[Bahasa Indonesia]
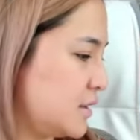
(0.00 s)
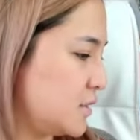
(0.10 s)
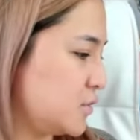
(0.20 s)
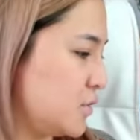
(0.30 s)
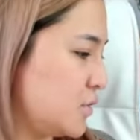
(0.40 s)

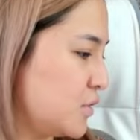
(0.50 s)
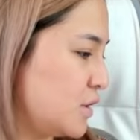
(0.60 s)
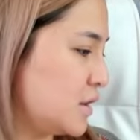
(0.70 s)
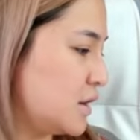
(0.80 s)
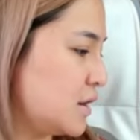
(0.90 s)
tuh
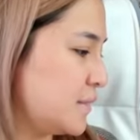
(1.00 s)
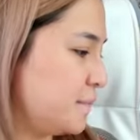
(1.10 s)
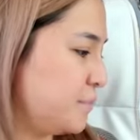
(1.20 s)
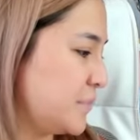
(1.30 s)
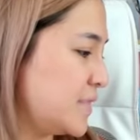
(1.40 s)

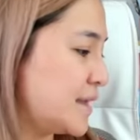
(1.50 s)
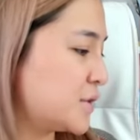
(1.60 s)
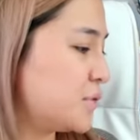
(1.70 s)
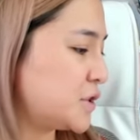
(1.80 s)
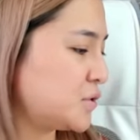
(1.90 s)

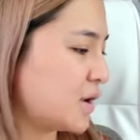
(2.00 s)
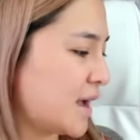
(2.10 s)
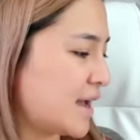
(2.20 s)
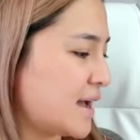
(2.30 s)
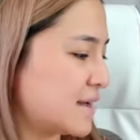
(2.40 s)
dan gue tuh
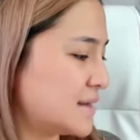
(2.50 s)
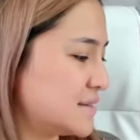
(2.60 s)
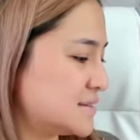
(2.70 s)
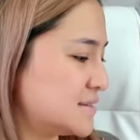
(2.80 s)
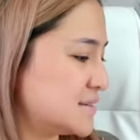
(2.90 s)
kayak
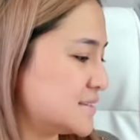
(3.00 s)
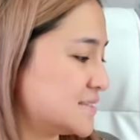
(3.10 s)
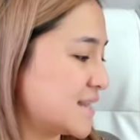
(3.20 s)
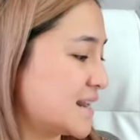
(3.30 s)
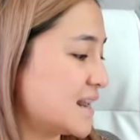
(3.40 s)

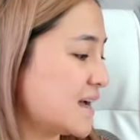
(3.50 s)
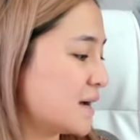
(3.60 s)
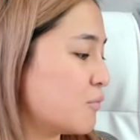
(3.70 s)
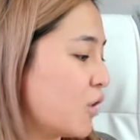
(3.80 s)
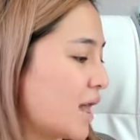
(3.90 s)

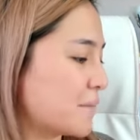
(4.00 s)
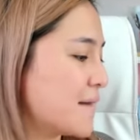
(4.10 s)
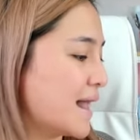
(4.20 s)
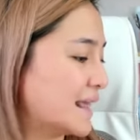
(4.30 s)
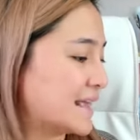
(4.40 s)
seneng ngebolak
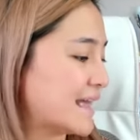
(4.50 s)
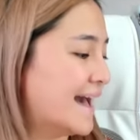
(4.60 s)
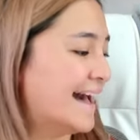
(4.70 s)
baliknya